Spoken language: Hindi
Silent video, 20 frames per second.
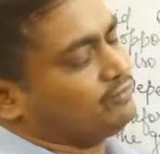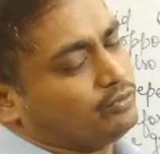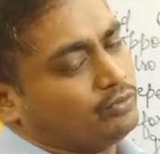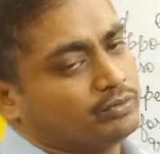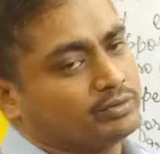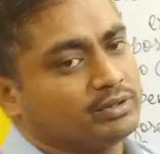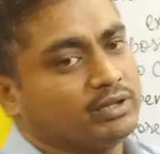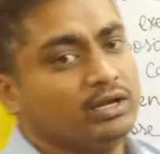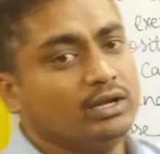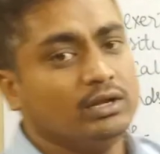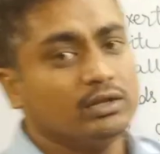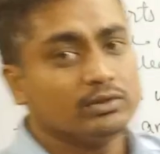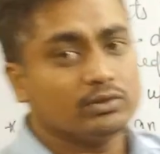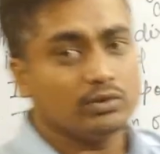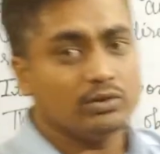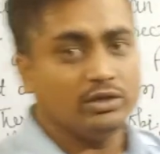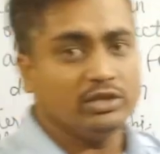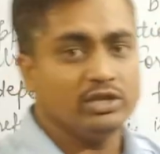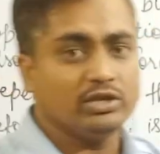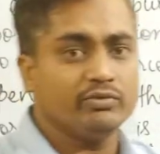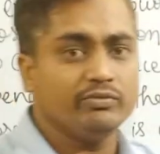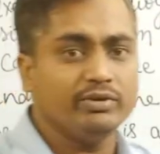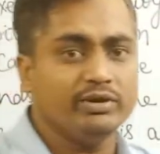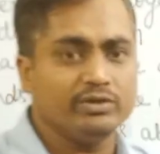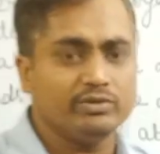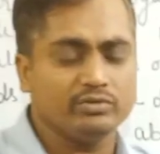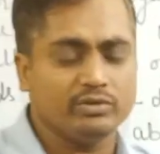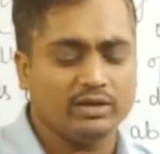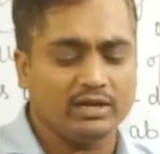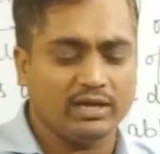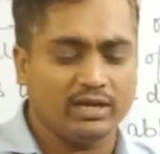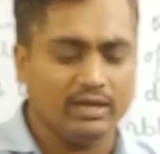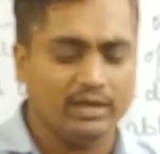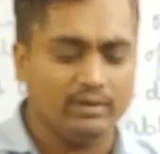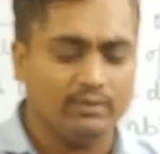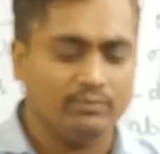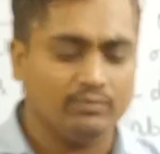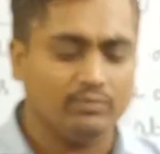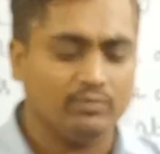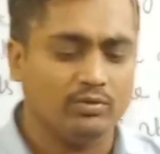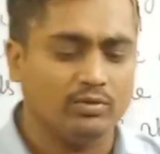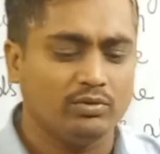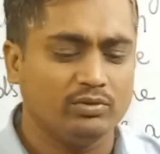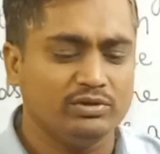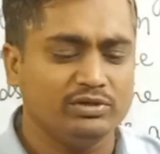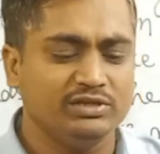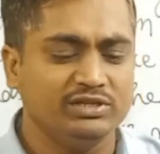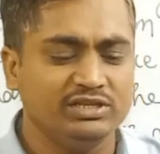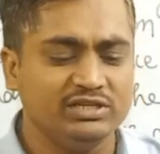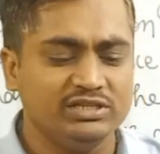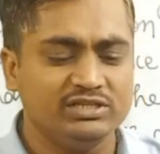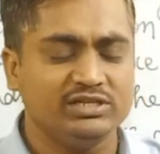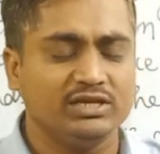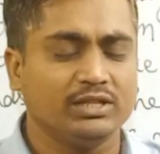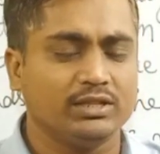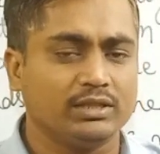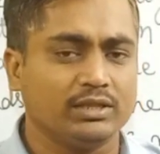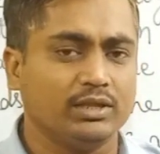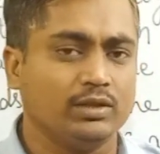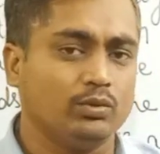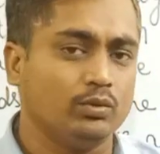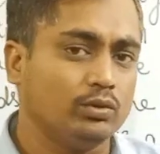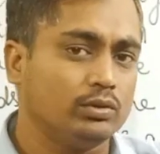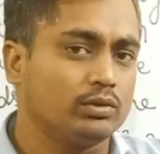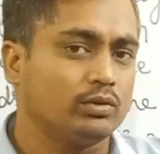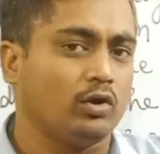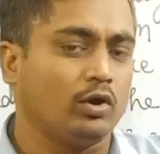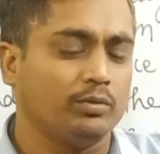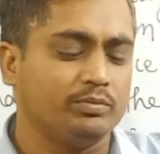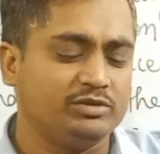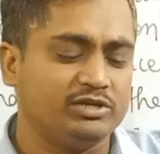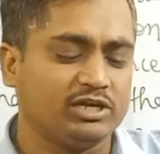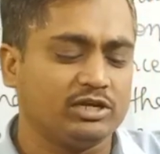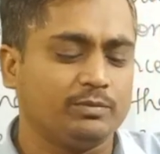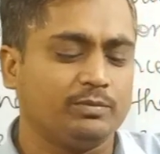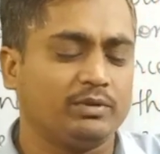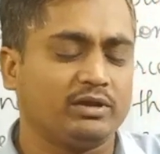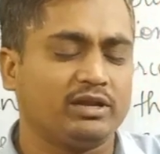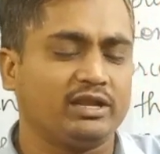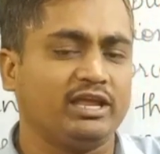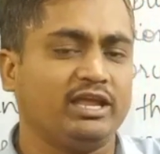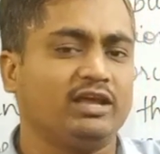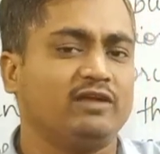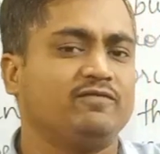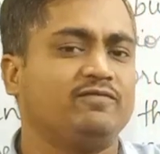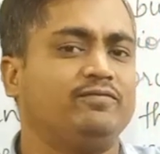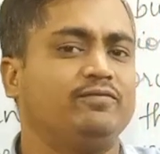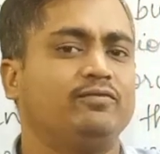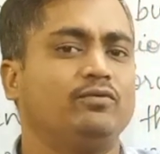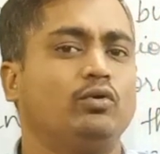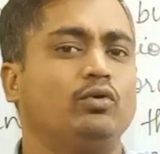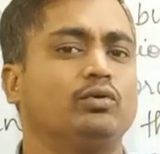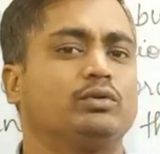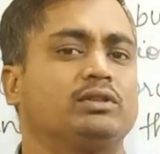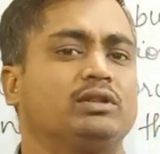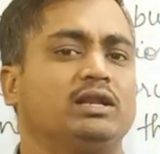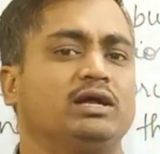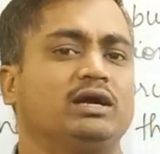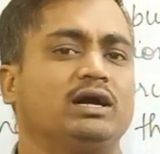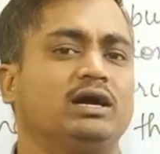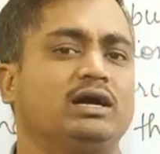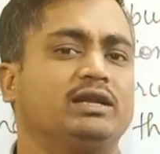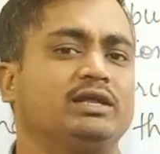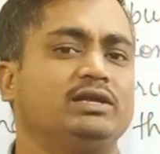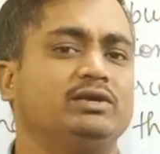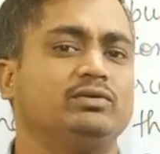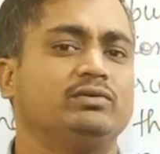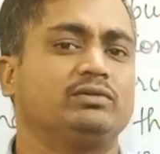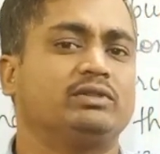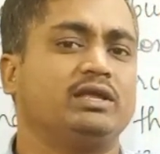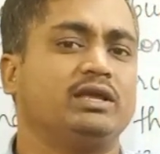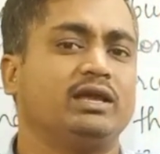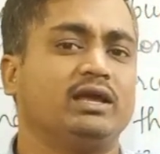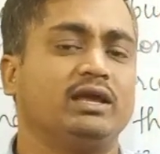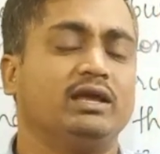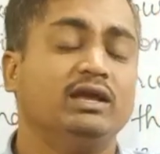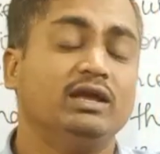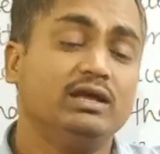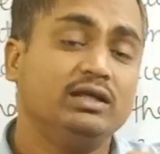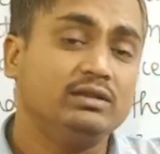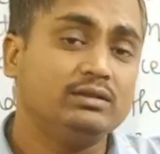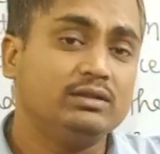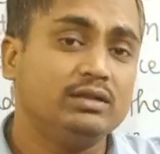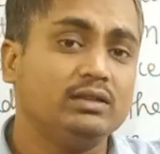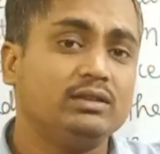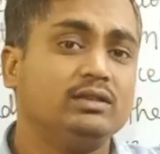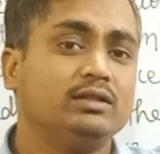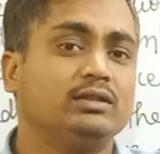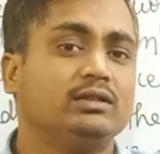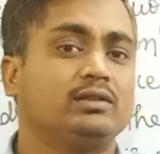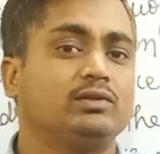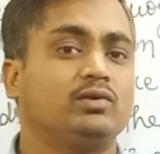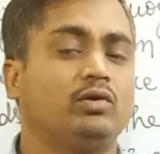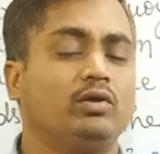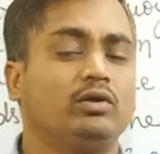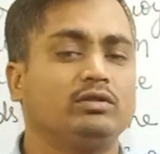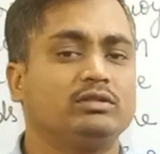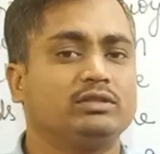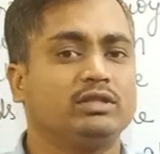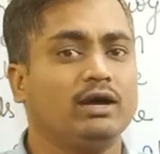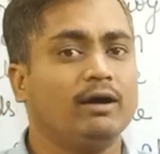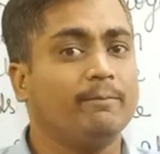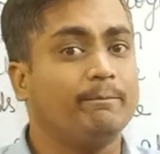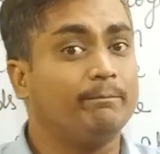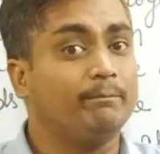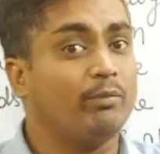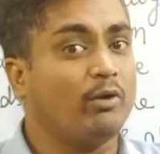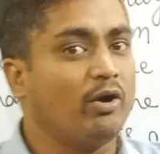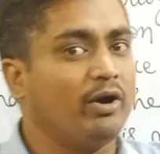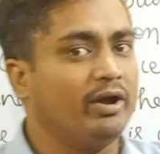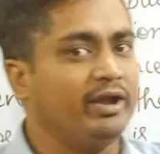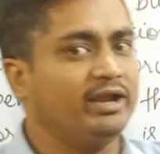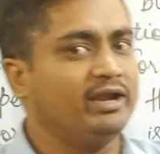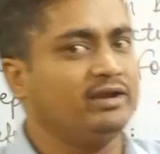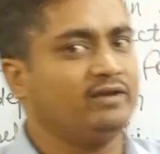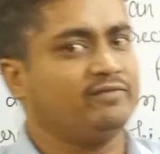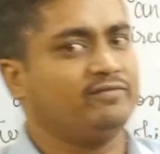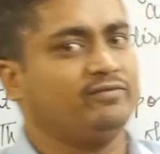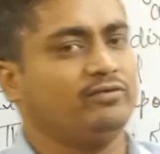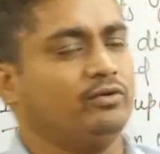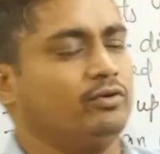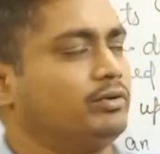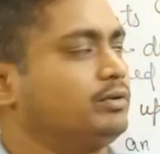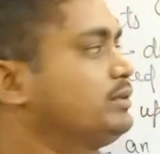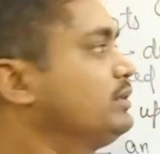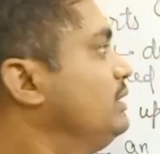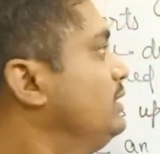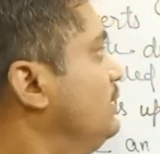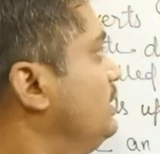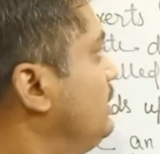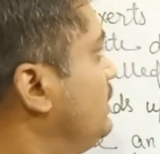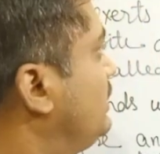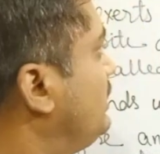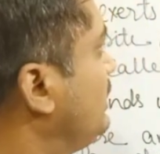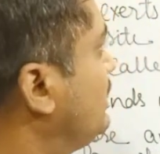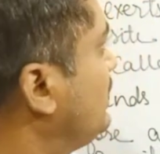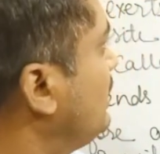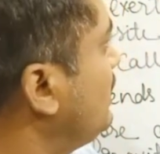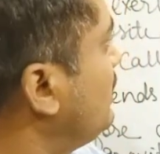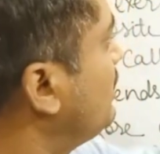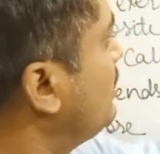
फोर्स तो लिक्विड जो है वो नीचे से उस ऑब्जेक्ट पर एक फोर्स लगा रही होती है दिस इज कॉल्ड द बॉयंट फोर्स ठीक